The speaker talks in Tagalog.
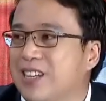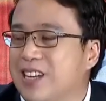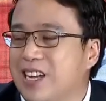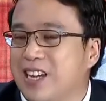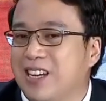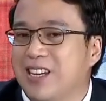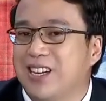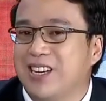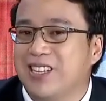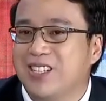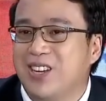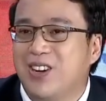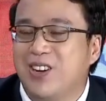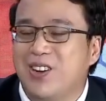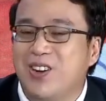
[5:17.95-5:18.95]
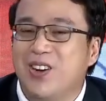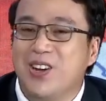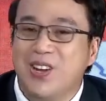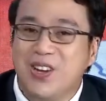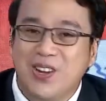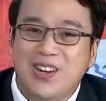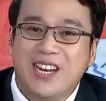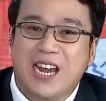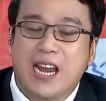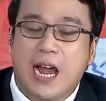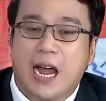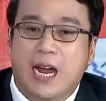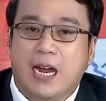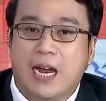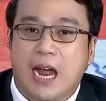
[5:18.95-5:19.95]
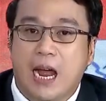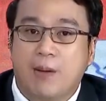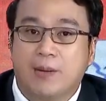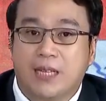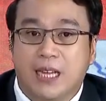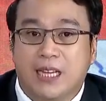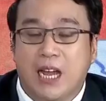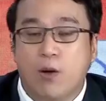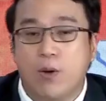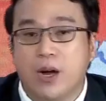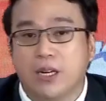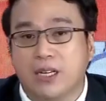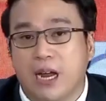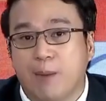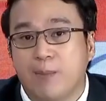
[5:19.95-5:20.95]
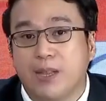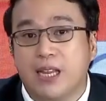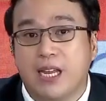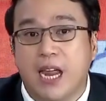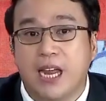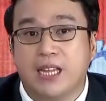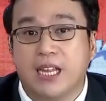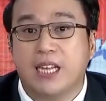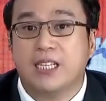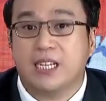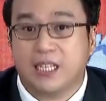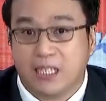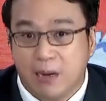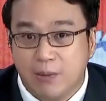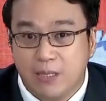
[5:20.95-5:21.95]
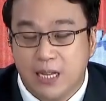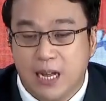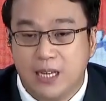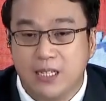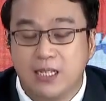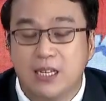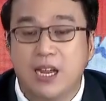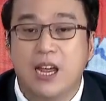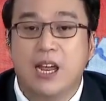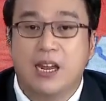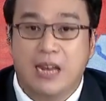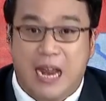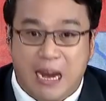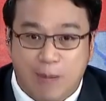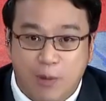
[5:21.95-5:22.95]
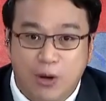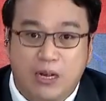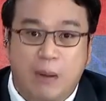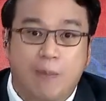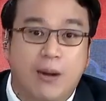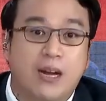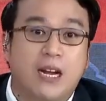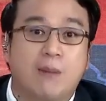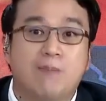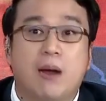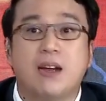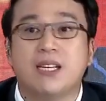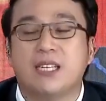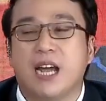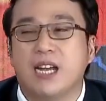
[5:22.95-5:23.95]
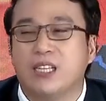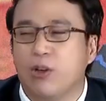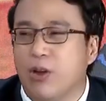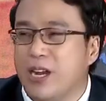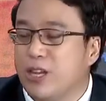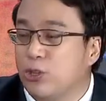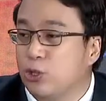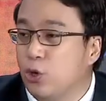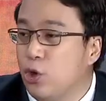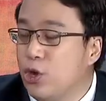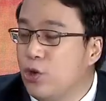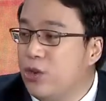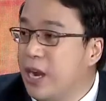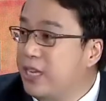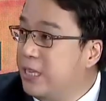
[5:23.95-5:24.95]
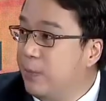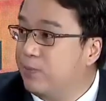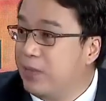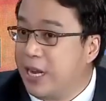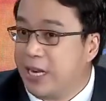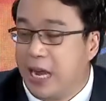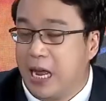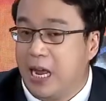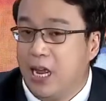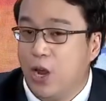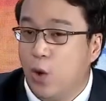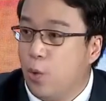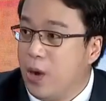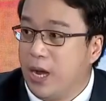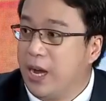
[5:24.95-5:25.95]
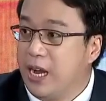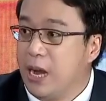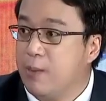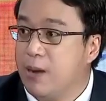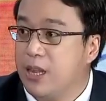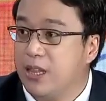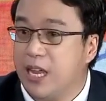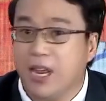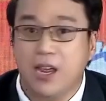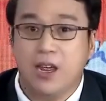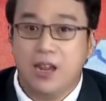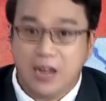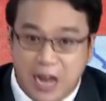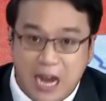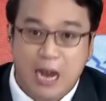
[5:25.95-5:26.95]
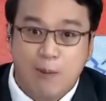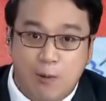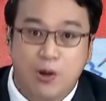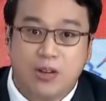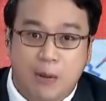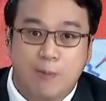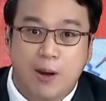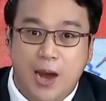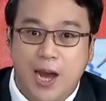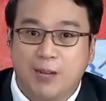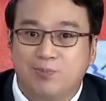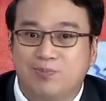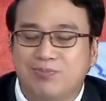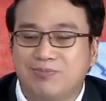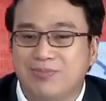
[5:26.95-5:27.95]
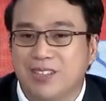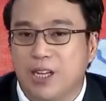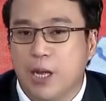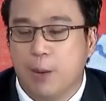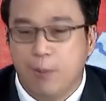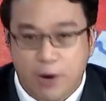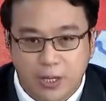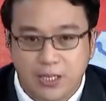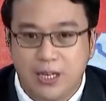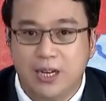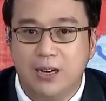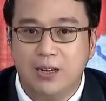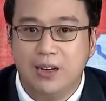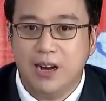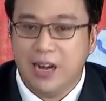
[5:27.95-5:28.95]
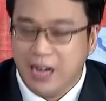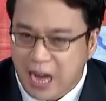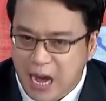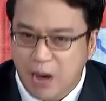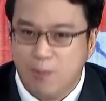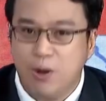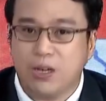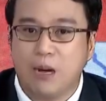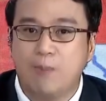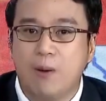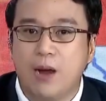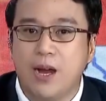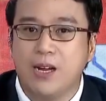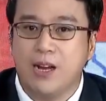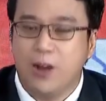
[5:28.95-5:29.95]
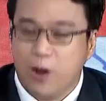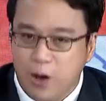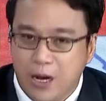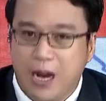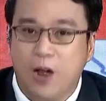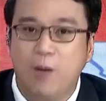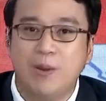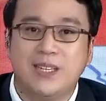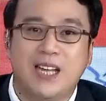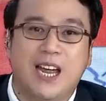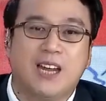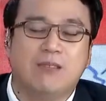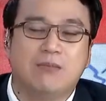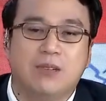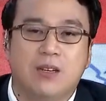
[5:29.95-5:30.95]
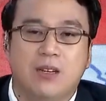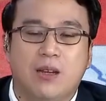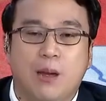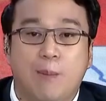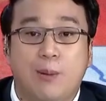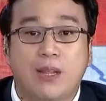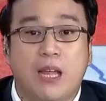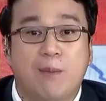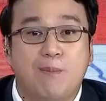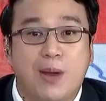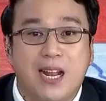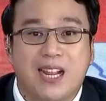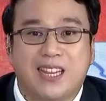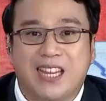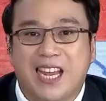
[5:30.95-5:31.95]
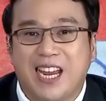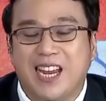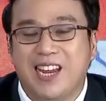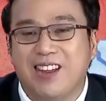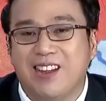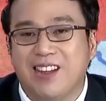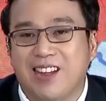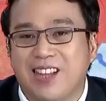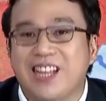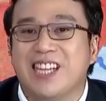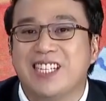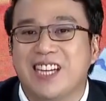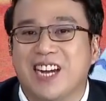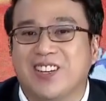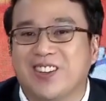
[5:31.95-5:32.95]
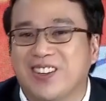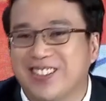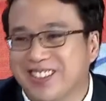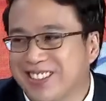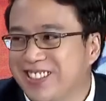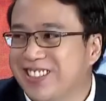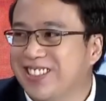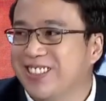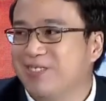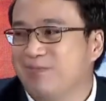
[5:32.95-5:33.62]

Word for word: Naku. So, yun yan ang, ang matatawag na mitigating circumstance. Liable ka pa rin ng parricide. So, hindi totoo yun na exempting na wala kang liability. Liable ka pa rin. Murder, liable ka pa rin ng homicide. But ang penalty, this year. Mm.